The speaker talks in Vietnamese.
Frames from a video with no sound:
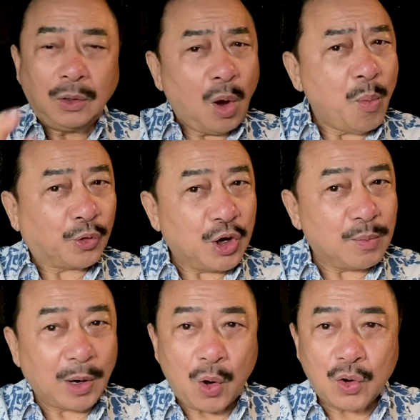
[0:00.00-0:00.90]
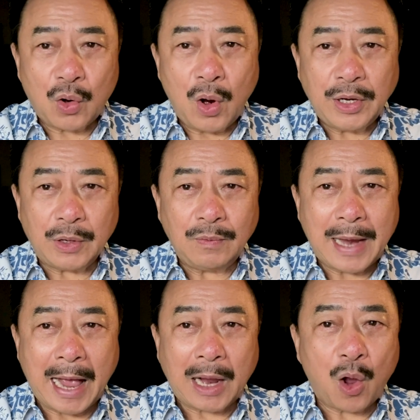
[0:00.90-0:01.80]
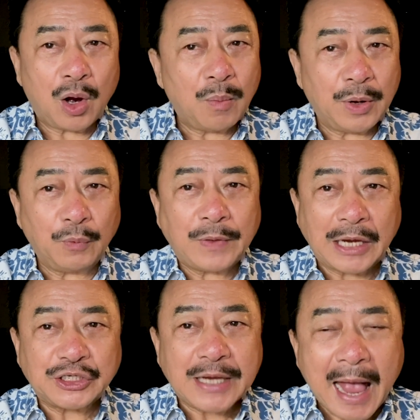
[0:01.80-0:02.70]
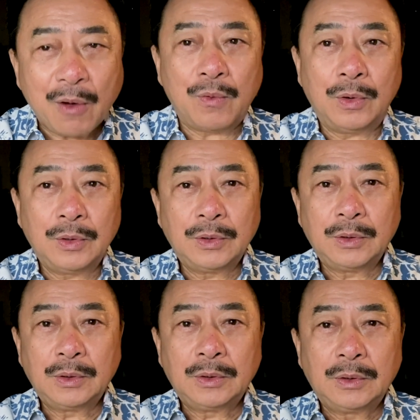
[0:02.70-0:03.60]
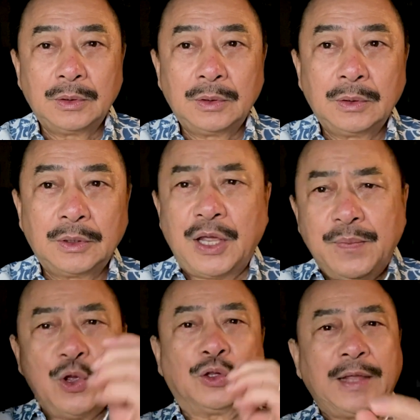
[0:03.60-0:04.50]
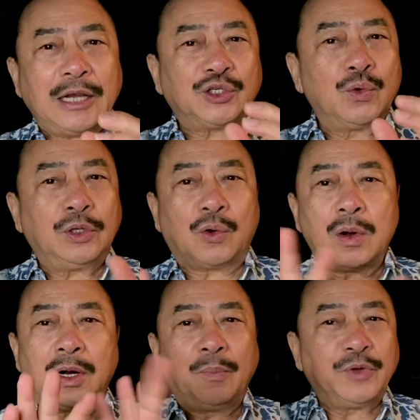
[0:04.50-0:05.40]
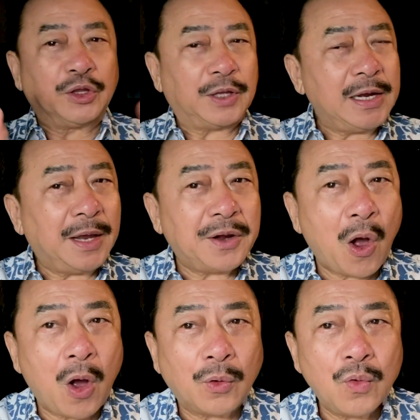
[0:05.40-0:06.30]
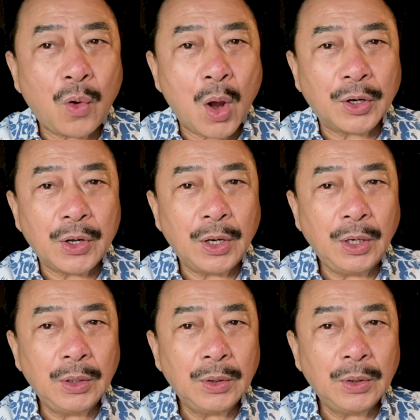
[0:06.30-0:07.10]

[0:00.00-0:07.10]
Có một điều mà con khó hiểu là con không hiểu tại sao. Khi vừa té xuống thì con không nhìn thấy anh họ của con nữa.